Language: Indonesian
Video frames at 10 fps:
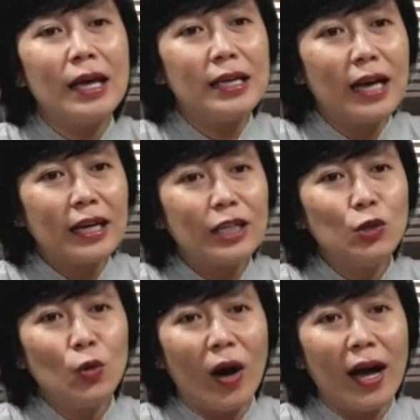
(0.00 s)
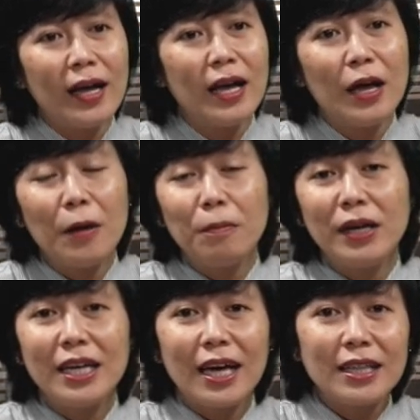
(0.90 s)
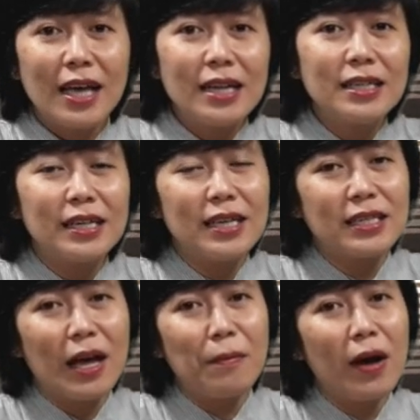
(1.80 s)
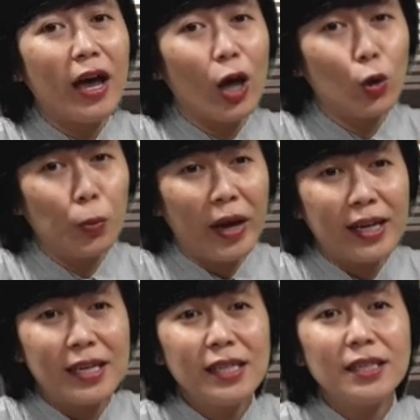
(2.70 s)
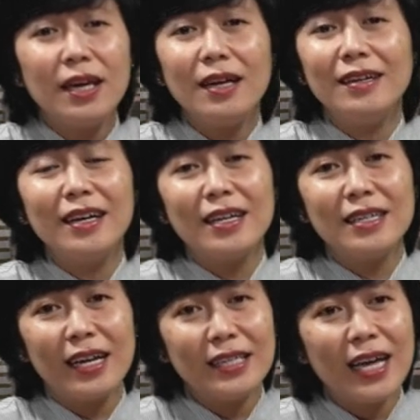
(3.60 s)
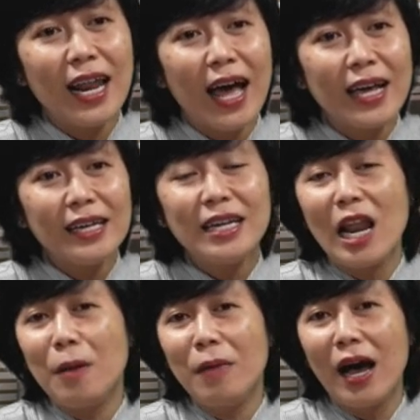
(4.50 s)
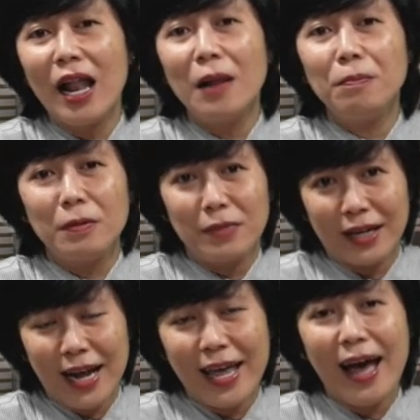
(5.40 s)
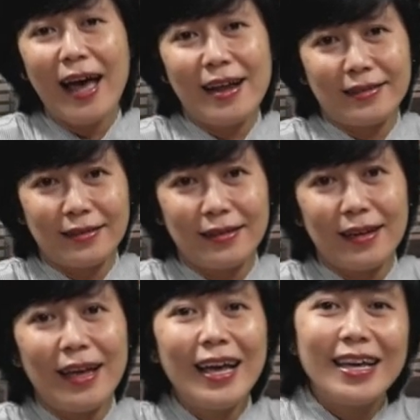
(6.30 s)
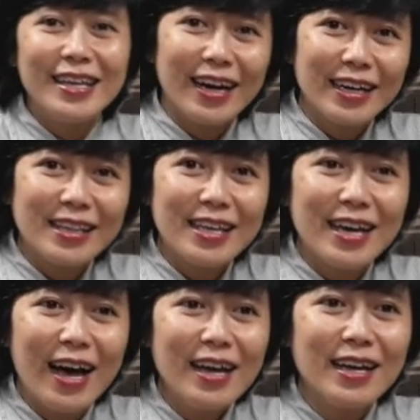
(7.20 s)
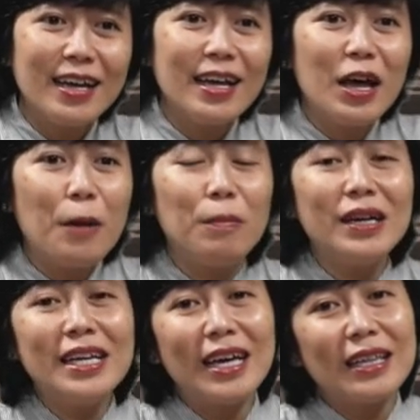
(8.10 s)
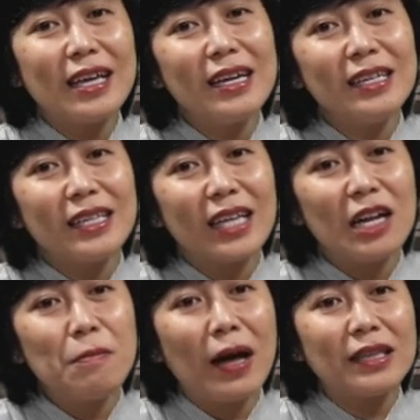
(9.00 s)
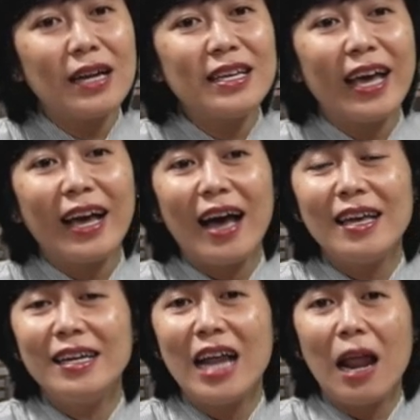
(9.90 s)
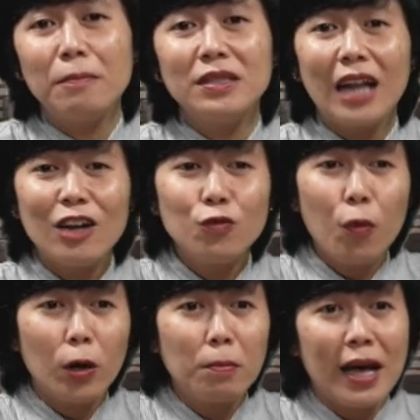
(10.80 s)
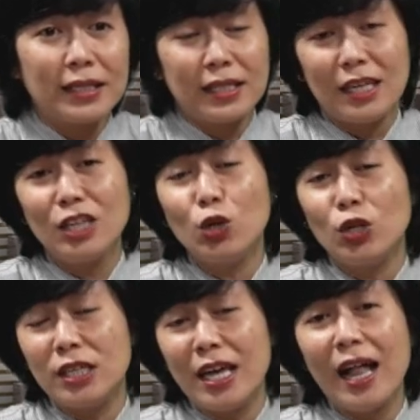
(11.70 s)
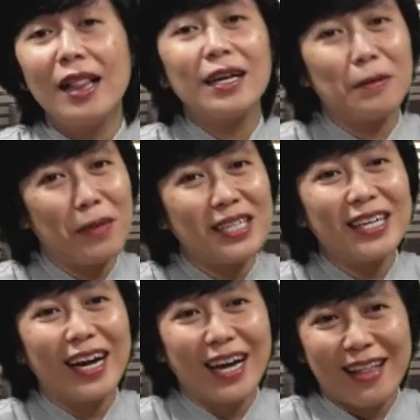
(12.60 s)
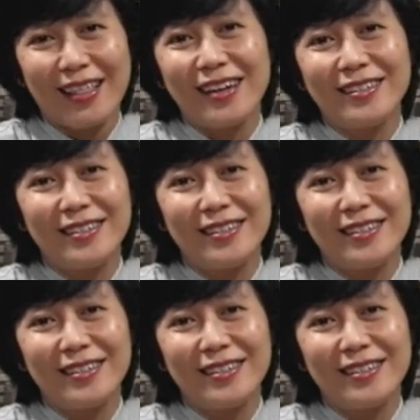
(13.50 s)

Yang kedua, meningkatkan kerjasama ekumenis dengan gereja lain dalam hal pemberdayaan. Yang ketiga, meningkatkan keterlibatan GKI dalam transformasi sosial kemasyarakatan.